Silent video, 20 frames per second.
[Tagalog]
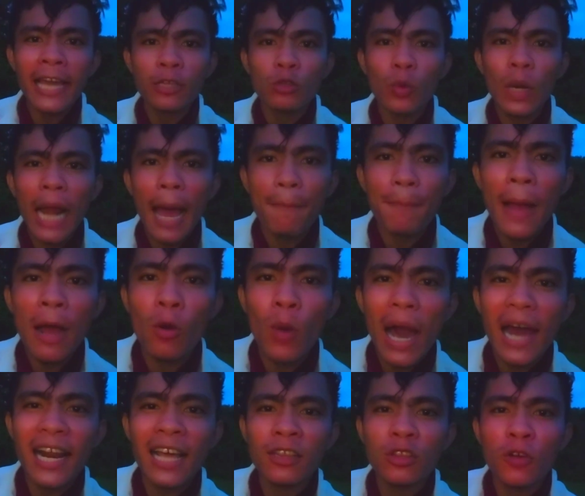wala pang
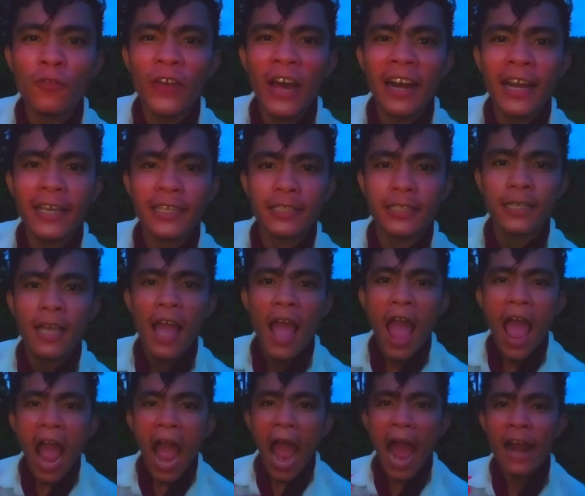warrant of arrest.
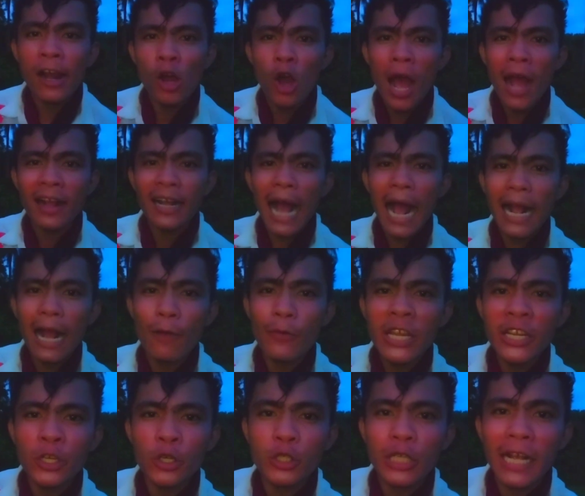Ano ang gagawin
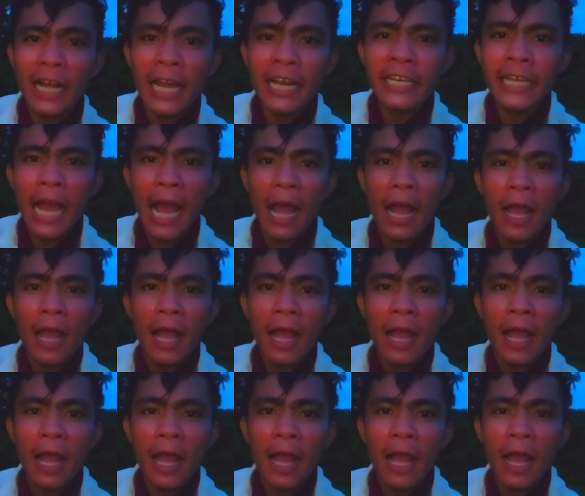nyo sa kanya?